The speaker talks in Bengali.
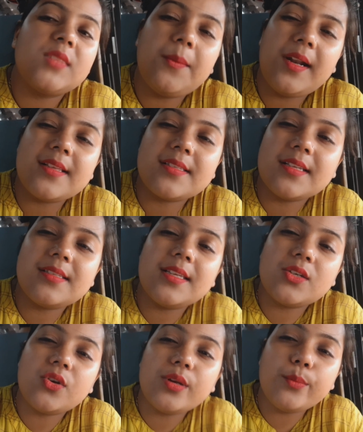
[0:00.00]
এবার আস্তে আস্তে
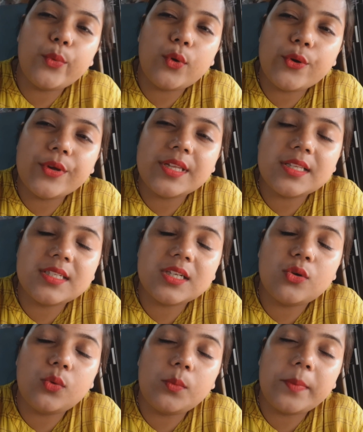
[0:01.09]
একটুখানি বোর হয়ে যাচ্ছি
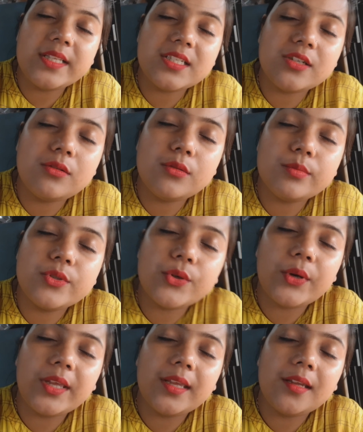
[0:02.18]
ঘুম পাচ্ছে খুব
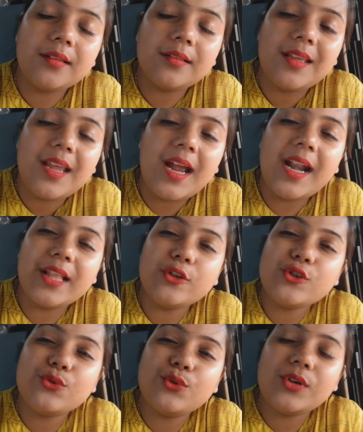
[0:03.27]
জোরে আর এত
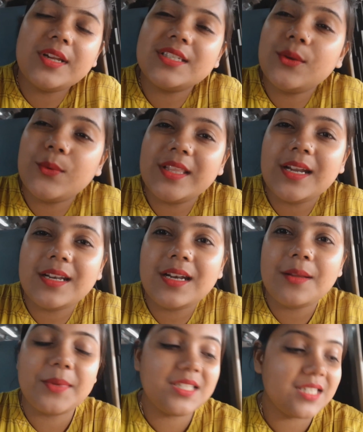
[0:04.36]
সুন্দর আজকে ওয়েদারটা না
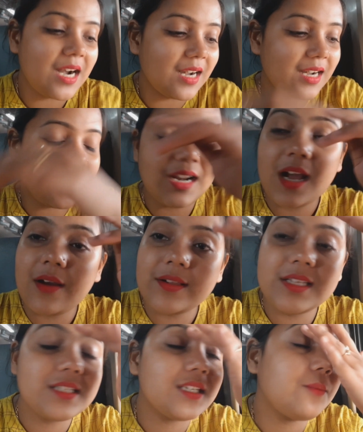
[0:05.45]
বেশ ঠান্ডা ঠান্ডা হাওয়া
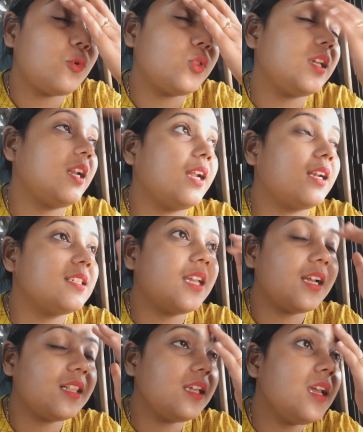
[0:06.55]
দিচ্ছে আর মধ্যখানে একটা
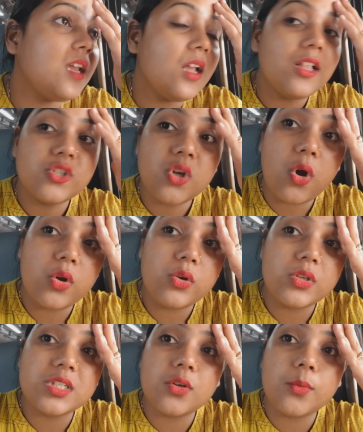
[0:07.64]
জায়গাতে ঝড়ও
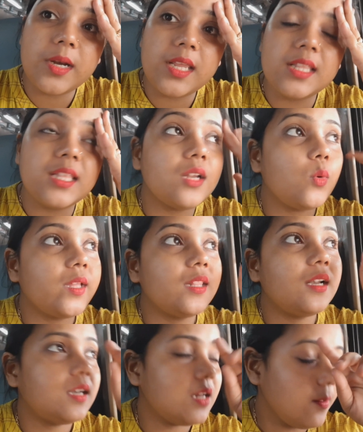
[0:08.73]
হচ্ছিল মানে এইদিকের
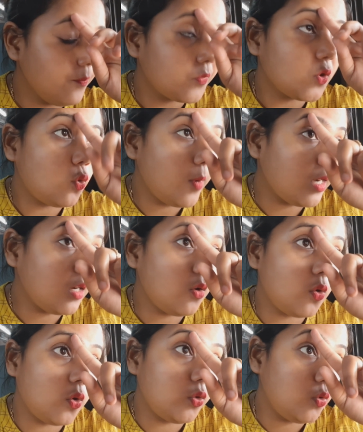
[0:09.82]
ওয়েদারটা খুব একটা
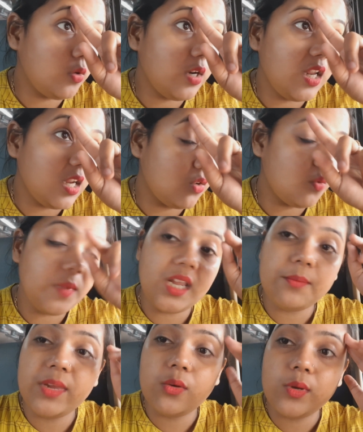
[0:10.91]
রোদ্দুর নেই একটু মেঘ
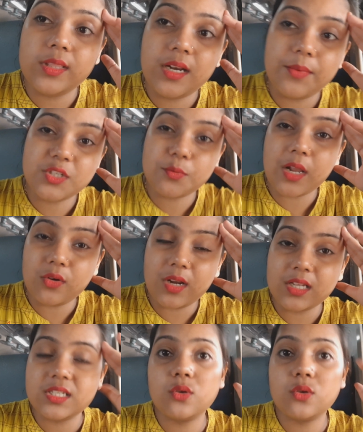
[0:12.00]
মেঘ ওয়েদার বেশ ভালো লাগছে